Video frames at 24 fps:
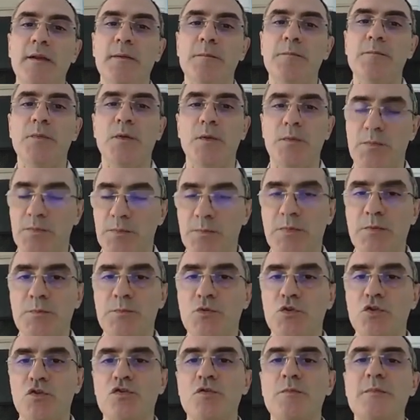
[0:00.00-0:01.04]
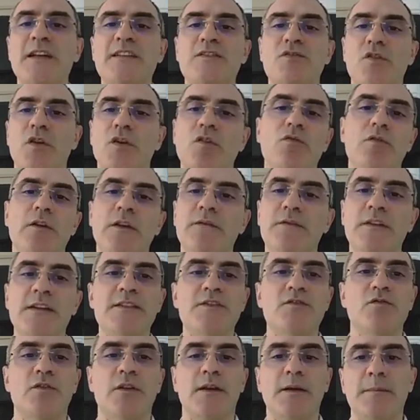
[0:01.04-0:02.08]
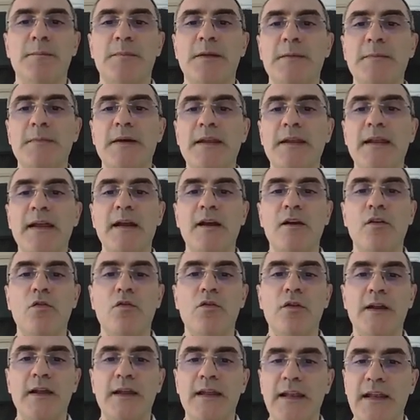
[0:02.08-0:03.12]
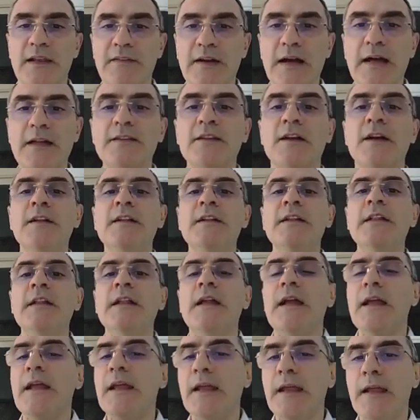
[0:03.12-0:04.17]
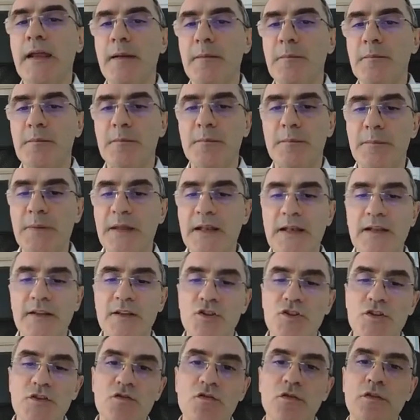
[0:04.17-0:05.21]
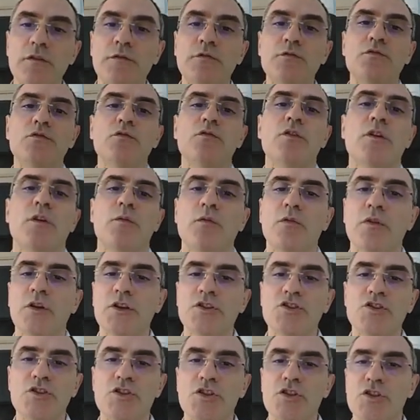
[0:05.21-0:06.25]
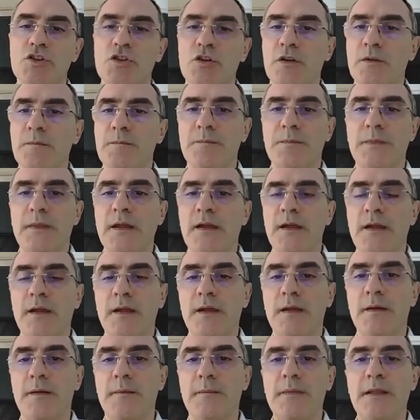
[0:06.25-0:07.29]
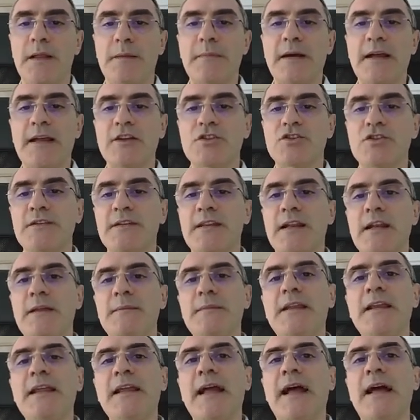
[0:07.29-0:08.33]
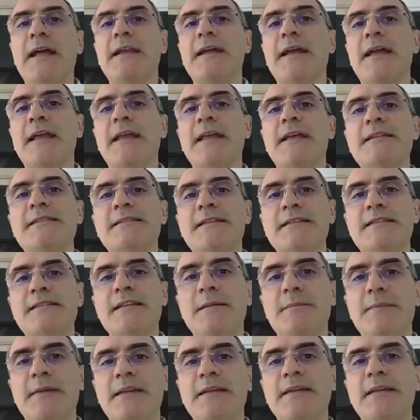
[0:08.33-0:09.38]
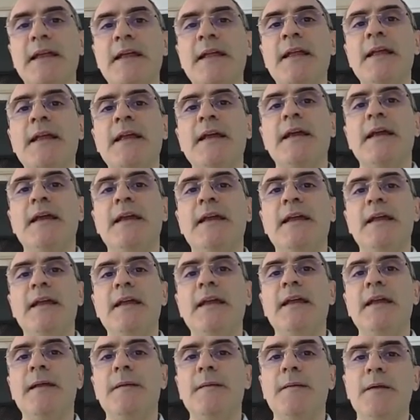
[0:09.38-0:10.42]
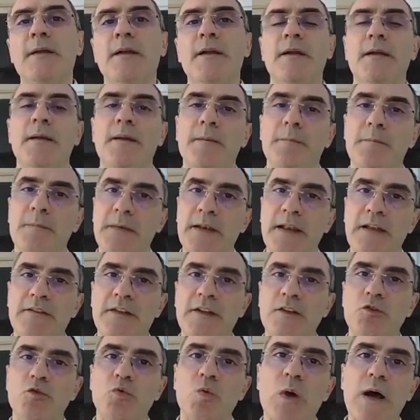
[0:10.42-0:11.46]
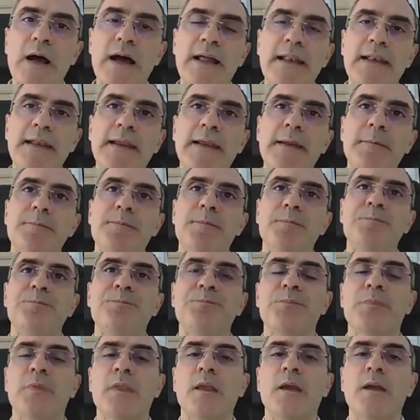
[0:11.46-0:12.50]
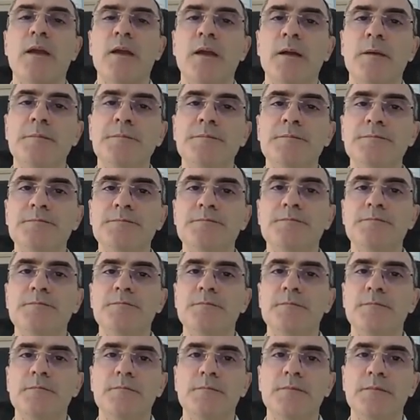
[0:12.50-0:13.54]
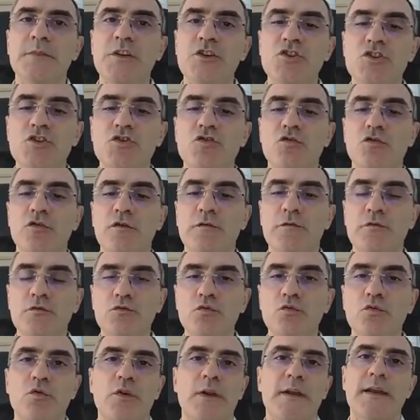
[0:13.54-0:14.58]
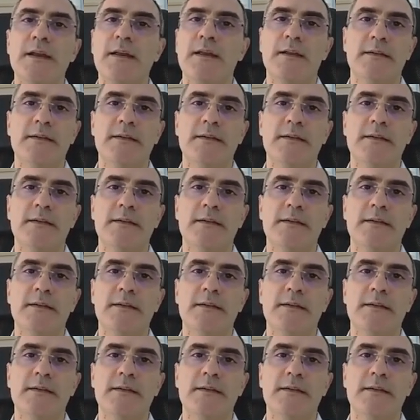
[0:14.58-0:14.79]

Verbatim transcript: eh, piuttosto basso e con l'inflazione che permane ancora elevata. E, ehm, per le decisioni future, quello che ci dice eh, la Banca Centrale Americana è che essenzialmente eh, eh, le eventuali mh, mm, ehm, decisioni future